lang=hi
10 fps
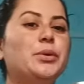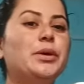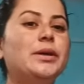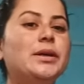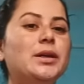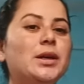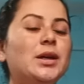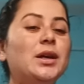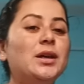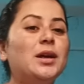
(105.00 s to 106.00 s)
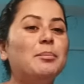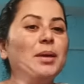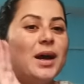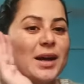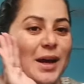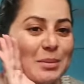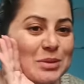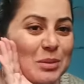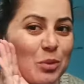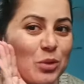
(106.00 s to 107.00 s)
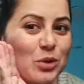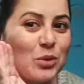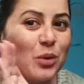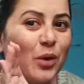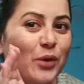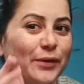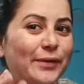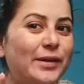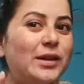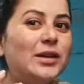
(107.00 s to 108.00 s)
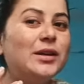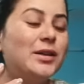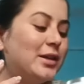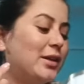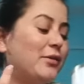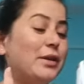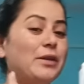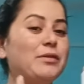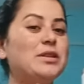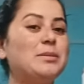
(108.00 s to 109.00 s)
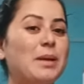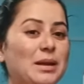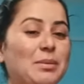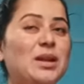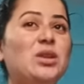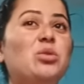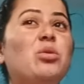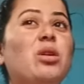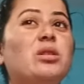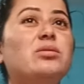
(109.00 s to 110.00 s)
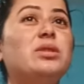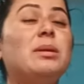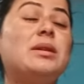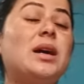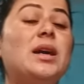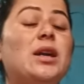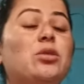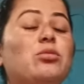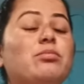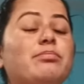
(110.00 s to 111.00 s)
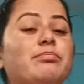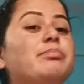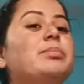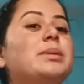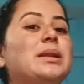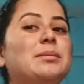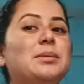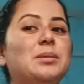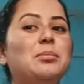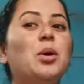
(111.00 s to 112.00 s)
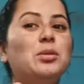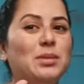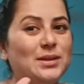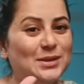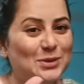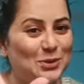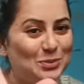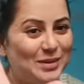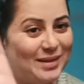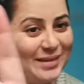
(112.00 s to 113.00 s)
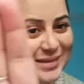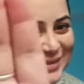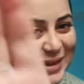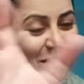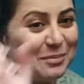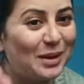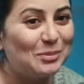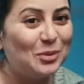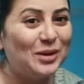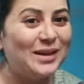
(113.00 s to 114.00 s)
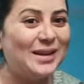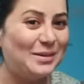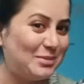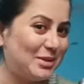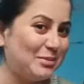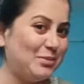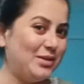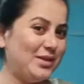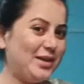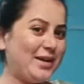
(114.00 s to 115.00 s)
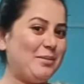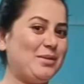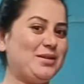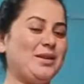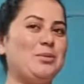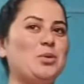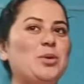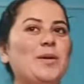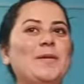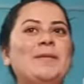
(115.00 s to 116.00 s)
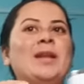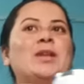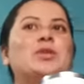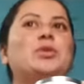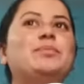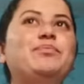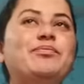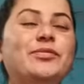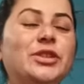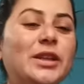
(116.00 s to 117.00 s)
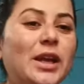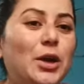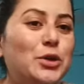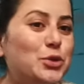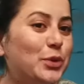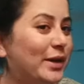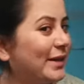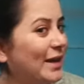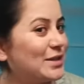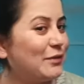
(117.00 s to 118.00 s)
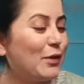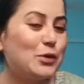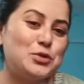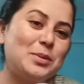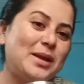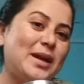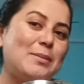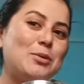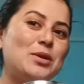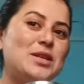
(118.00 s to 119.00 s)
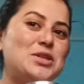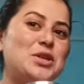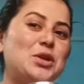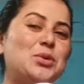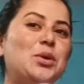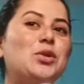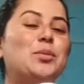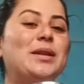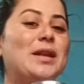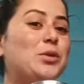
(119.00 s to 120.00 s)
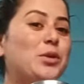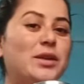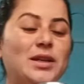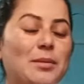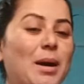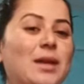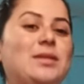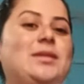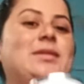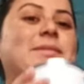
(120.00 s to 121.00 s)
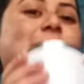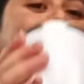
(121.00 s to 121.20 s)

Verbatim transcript: तो मैं आराम से बोलती हूँ और फटाफट से पानी पी लेती हूँ और उसके बाद खाना खाती हूँ मतलब कि बहुत बात करती हूँ मैं यार एक बात बोलने के लिए कम से कम इतना टाइम लगता है मेरे को तो चलते हैं और शुरू करते हैं आज के ब्लॉग को जो भी रहेगा आप लोगों के साथ शेयर करूँगी तो मिलते हैं थोड़ी देर के बाद